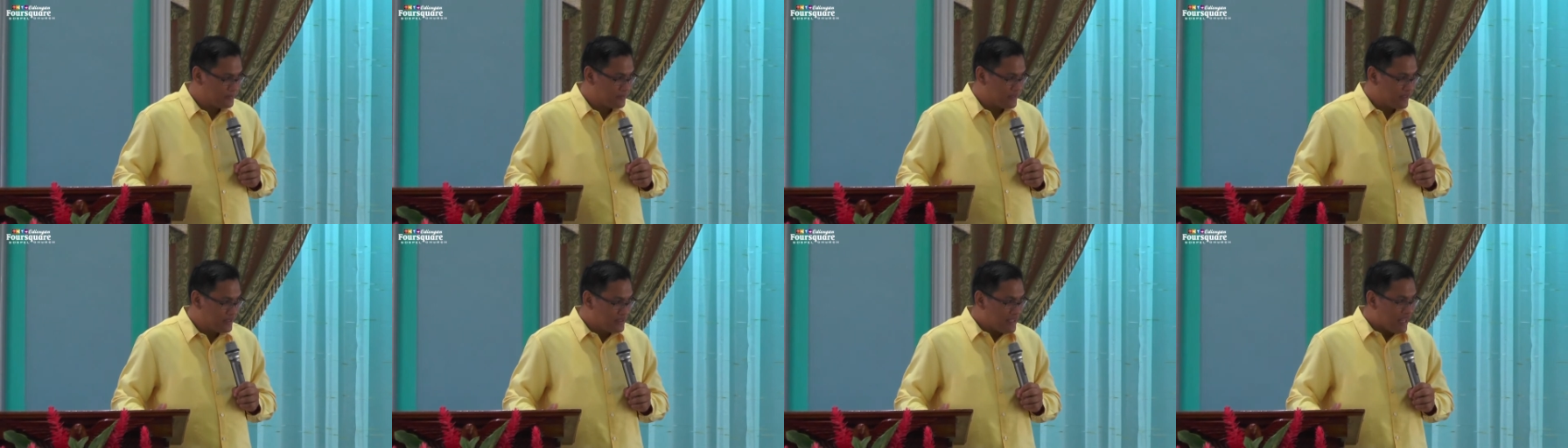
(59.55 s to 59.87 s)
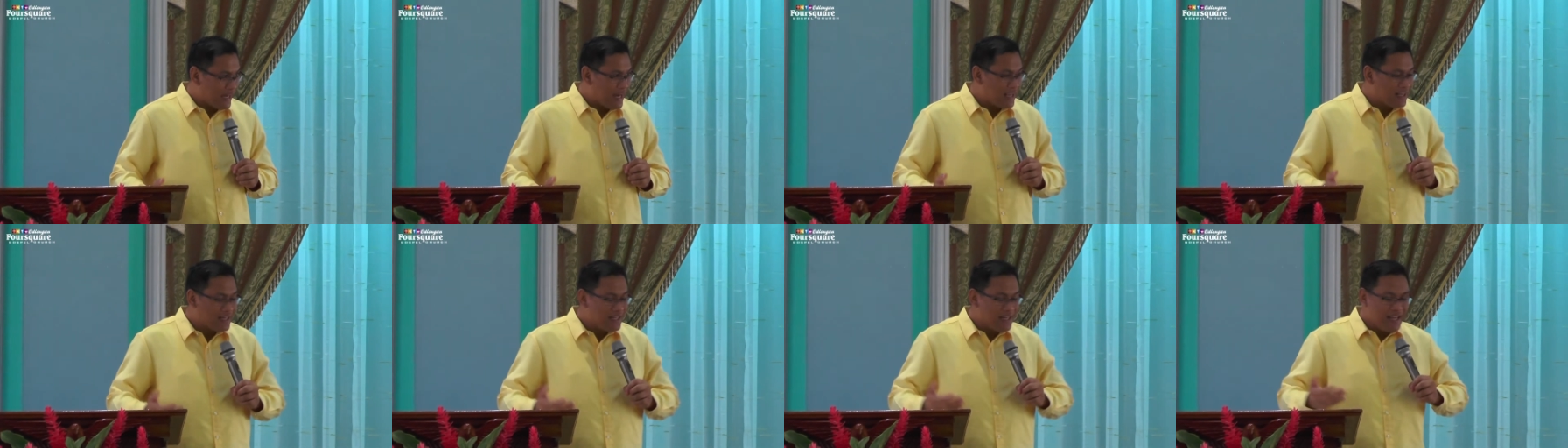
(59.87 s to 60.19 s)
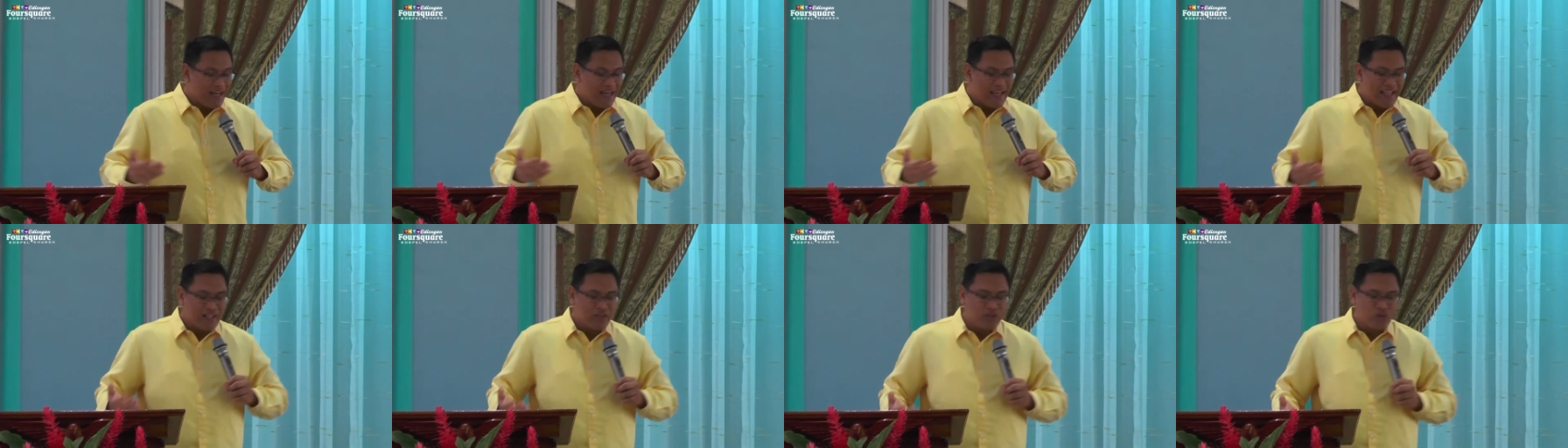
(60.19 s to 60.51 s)
na
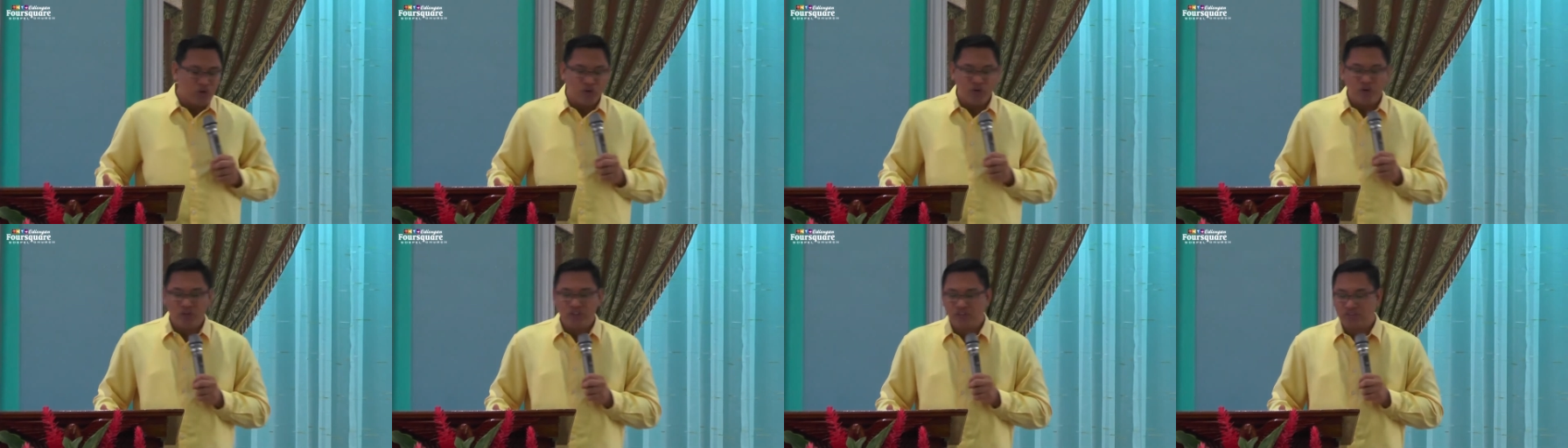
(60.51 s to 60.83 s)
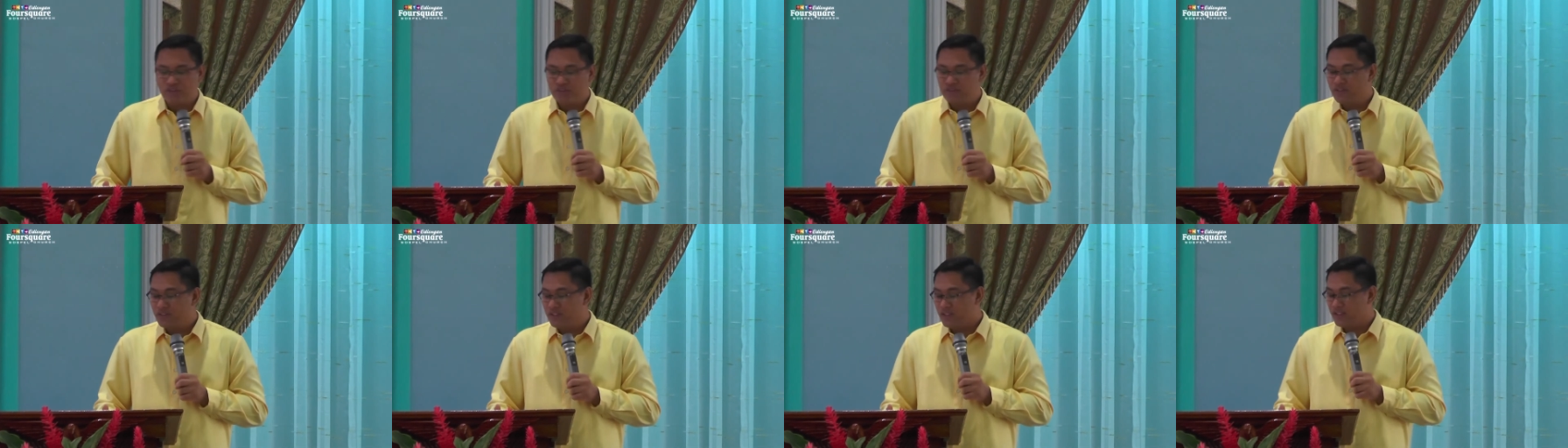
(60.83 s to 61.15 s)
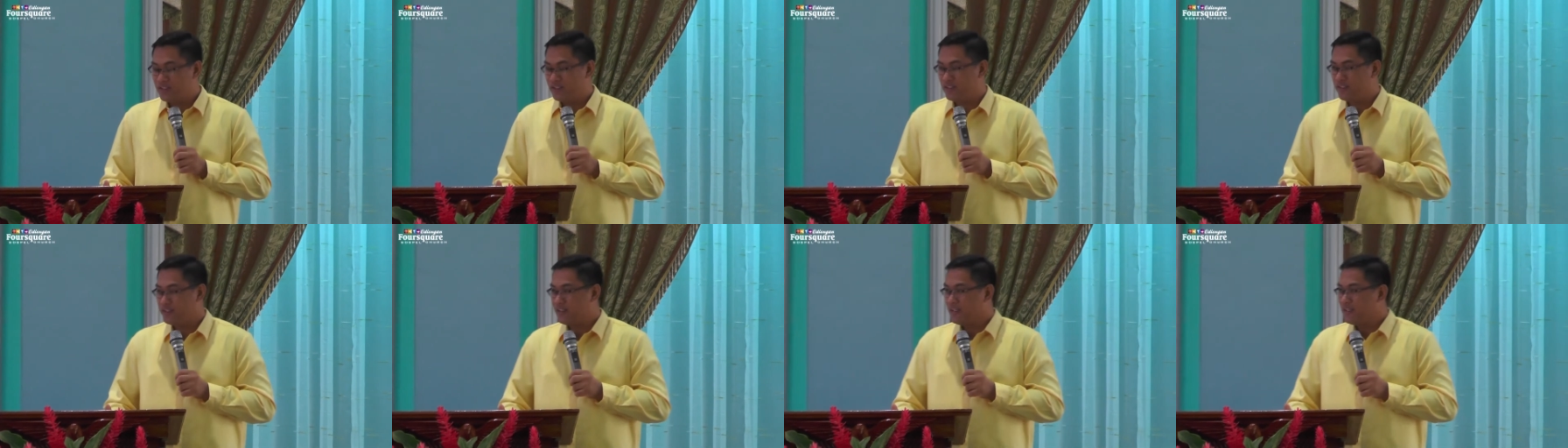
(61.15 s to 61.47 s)
naglilingkod
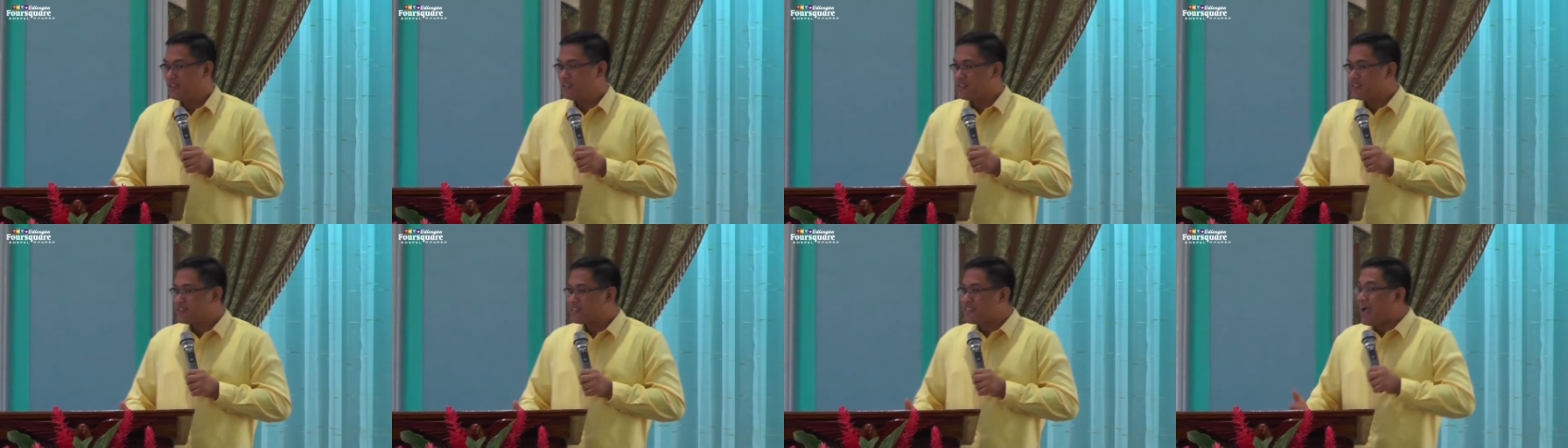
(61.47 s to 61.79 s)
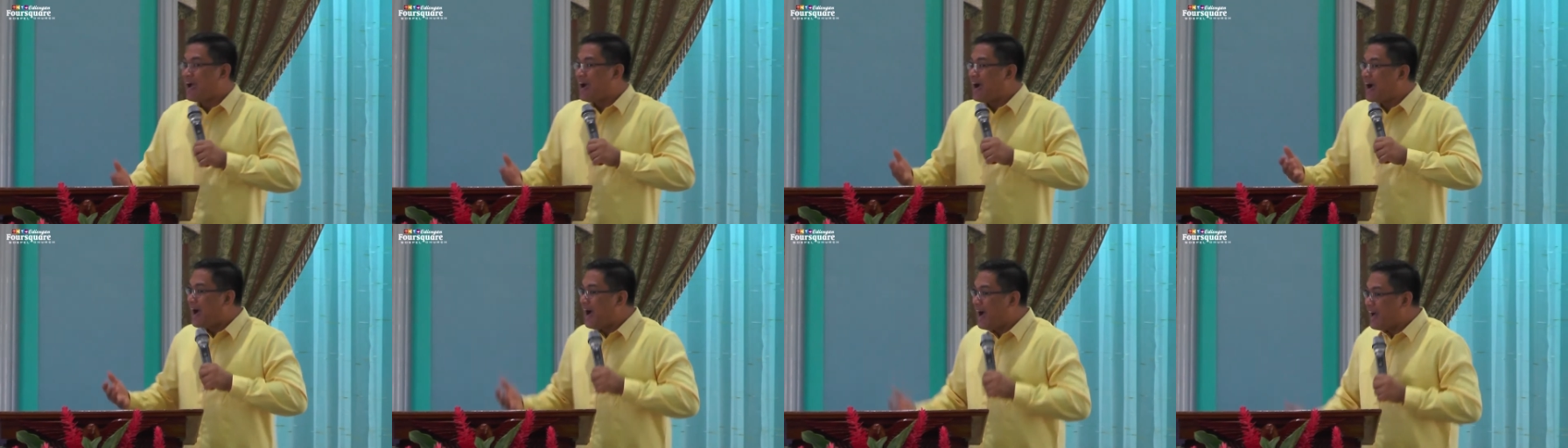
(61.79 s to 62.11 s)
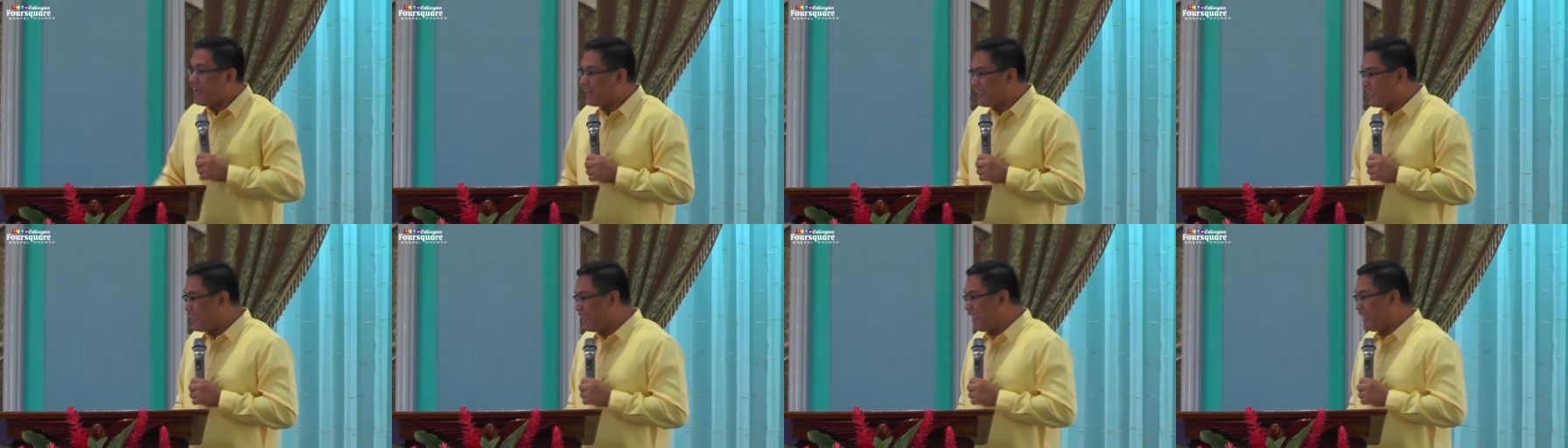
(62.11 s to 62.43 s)
sa
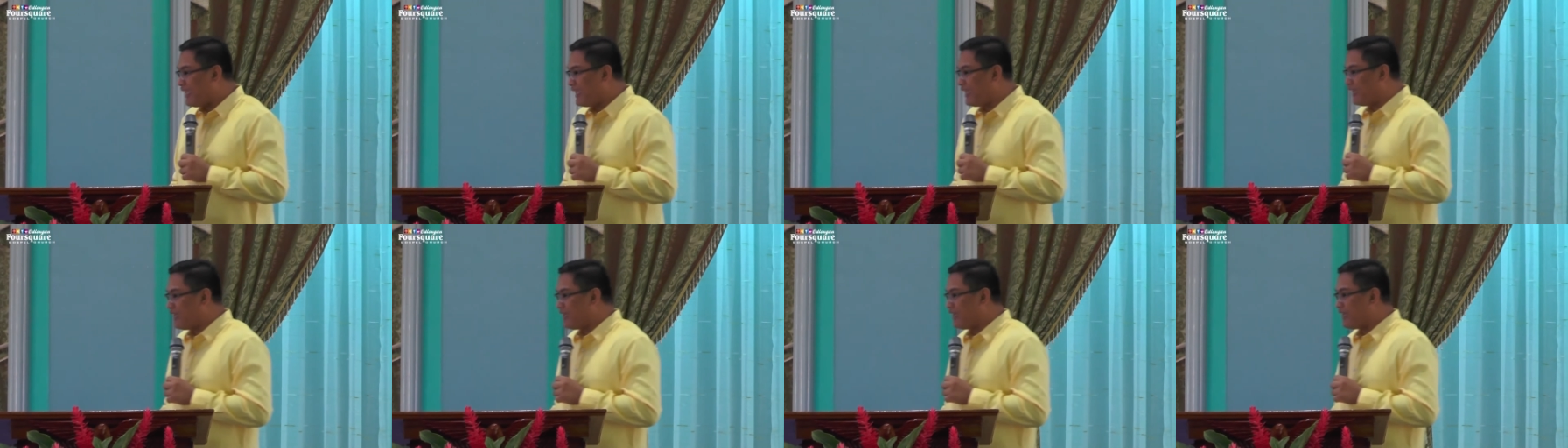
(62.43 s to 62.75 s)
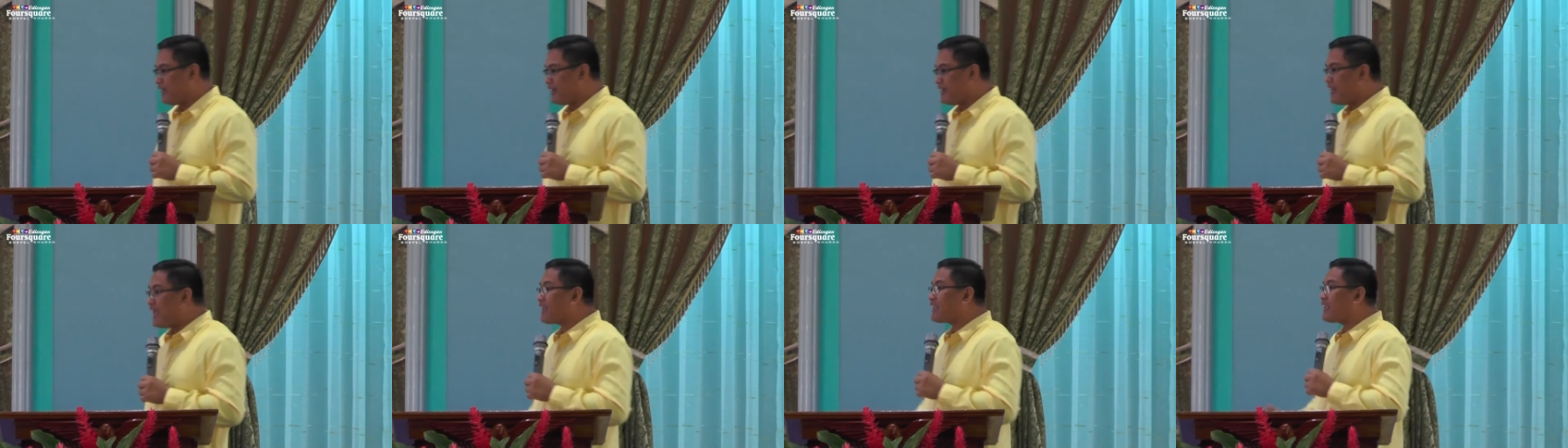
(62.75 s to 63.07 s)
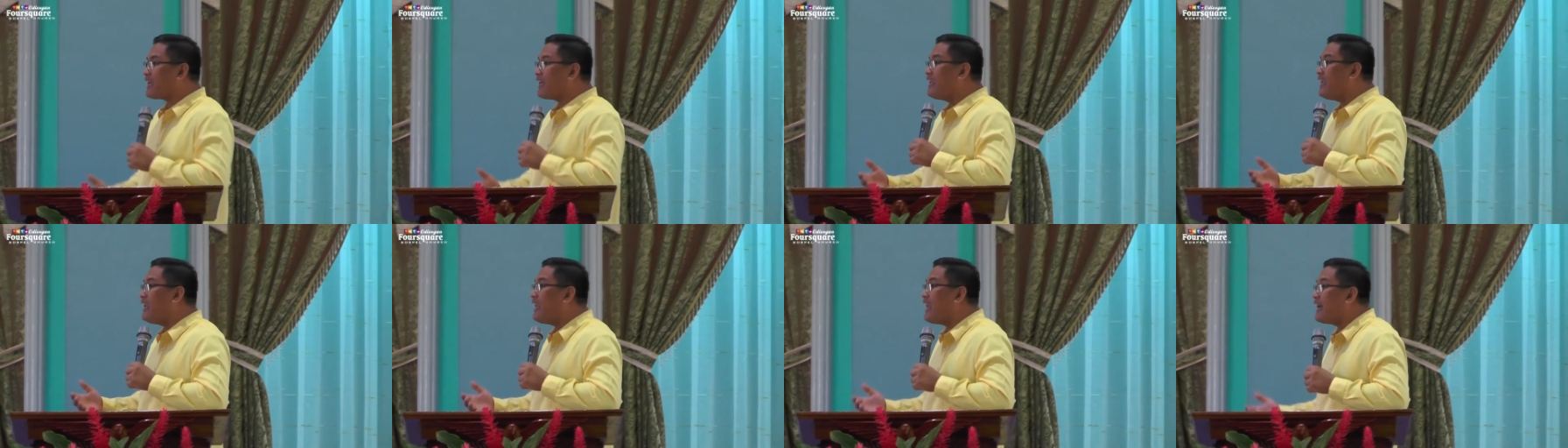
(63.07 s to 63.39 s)
hari ng
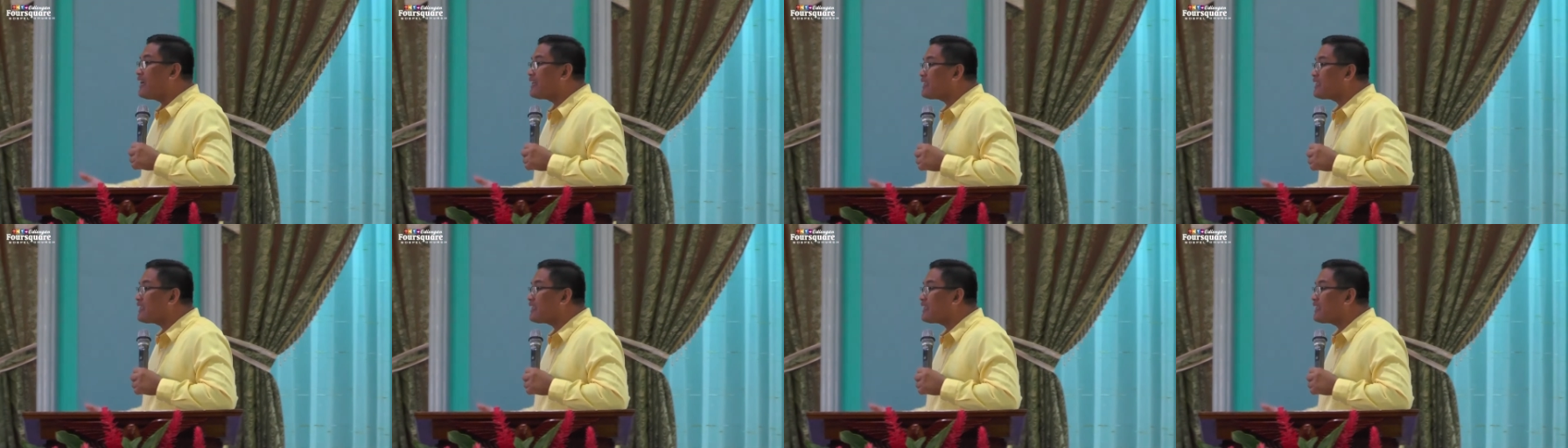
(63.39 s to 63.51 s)
kanilang